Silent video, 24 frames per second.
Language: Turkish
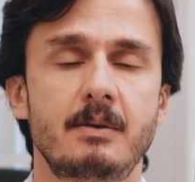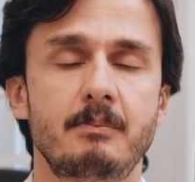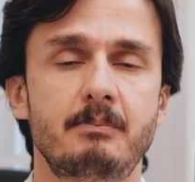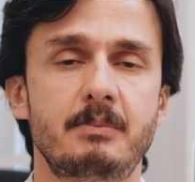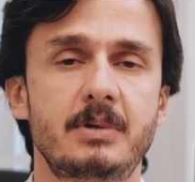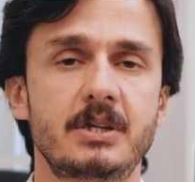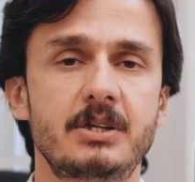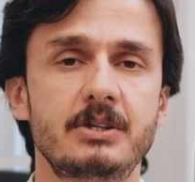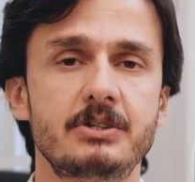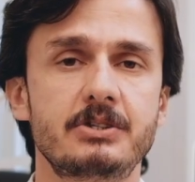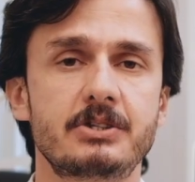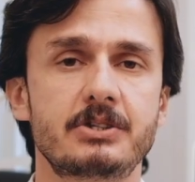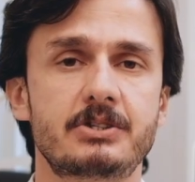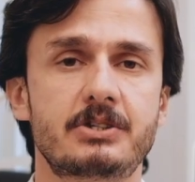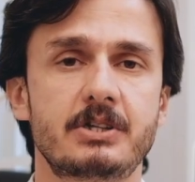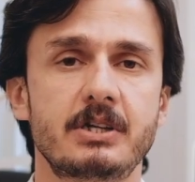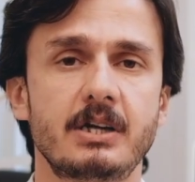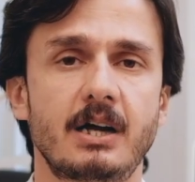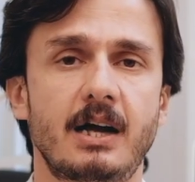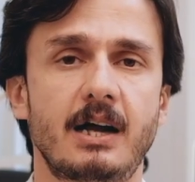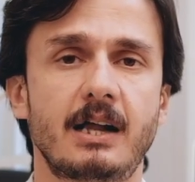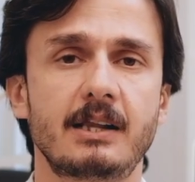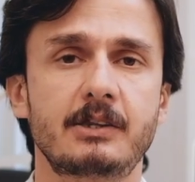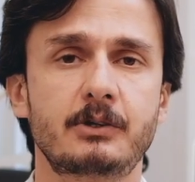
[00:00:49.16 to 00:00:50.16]

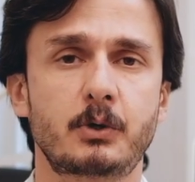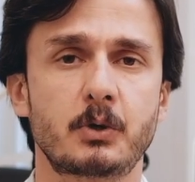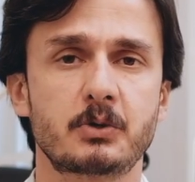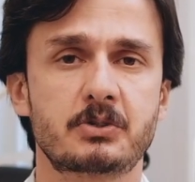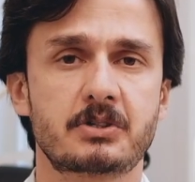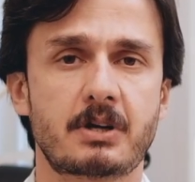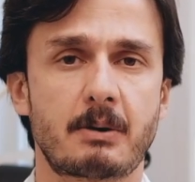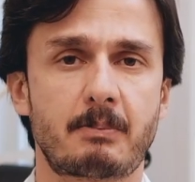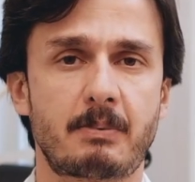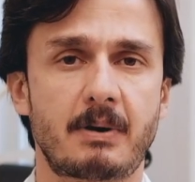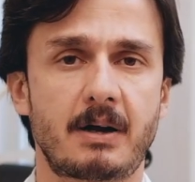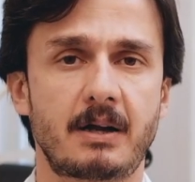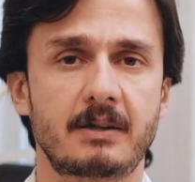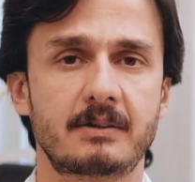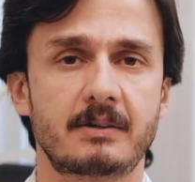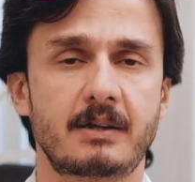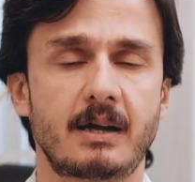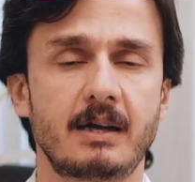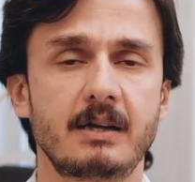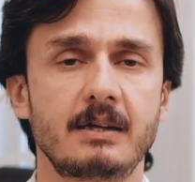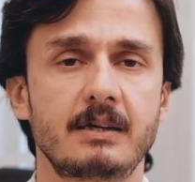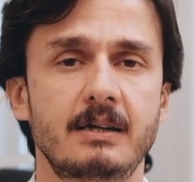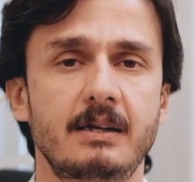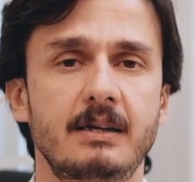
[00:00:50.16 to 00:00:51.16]
Birincisi alt göz
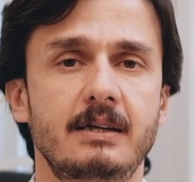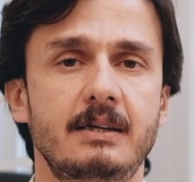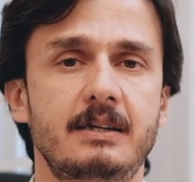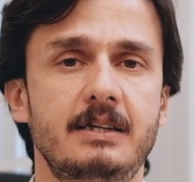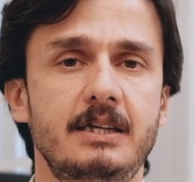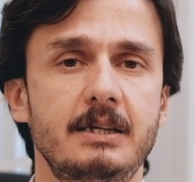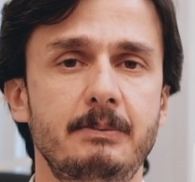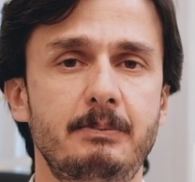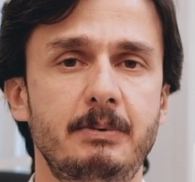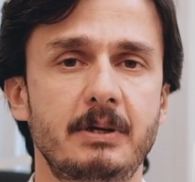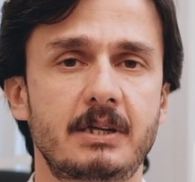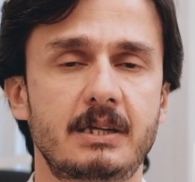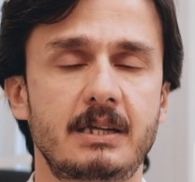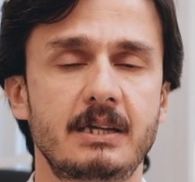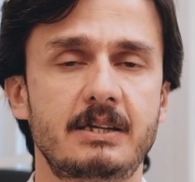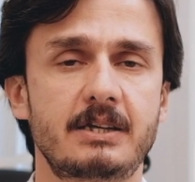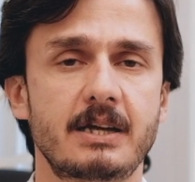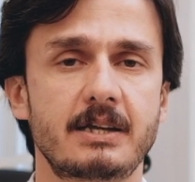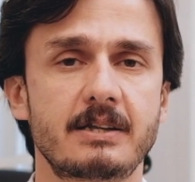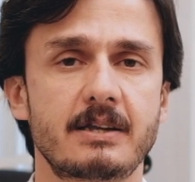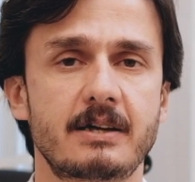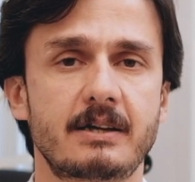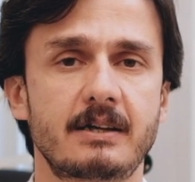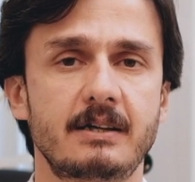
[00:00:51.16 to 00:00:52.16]
kapağında kirpikli
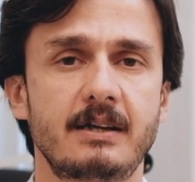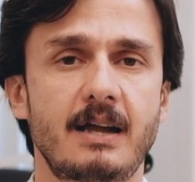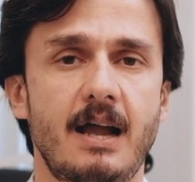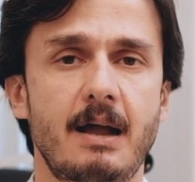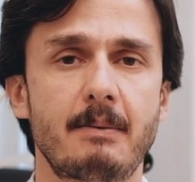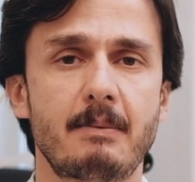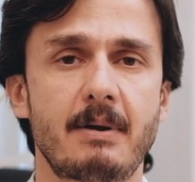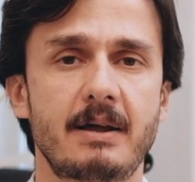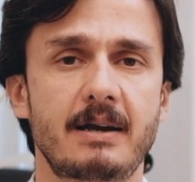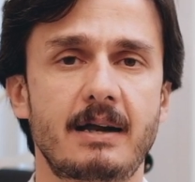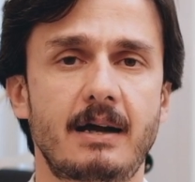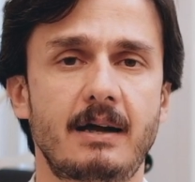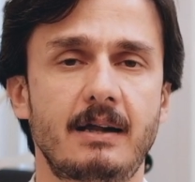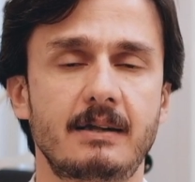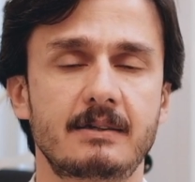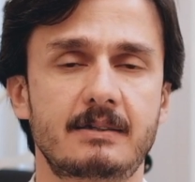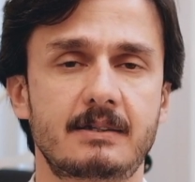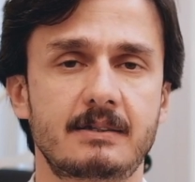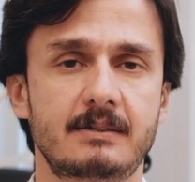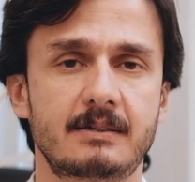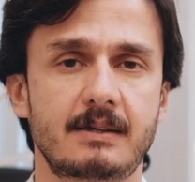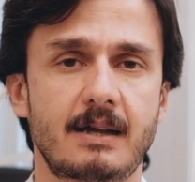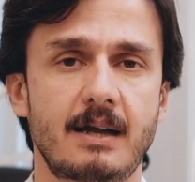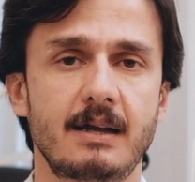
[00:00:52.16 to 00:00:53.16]
kenarın hemen
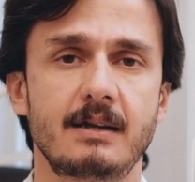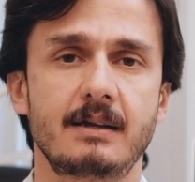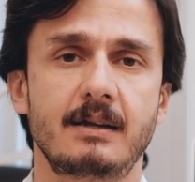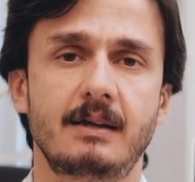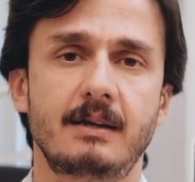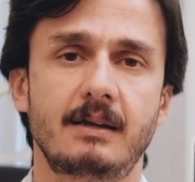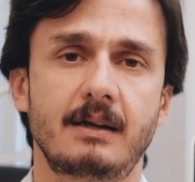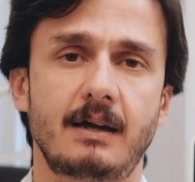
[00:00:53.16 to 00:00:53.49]
altında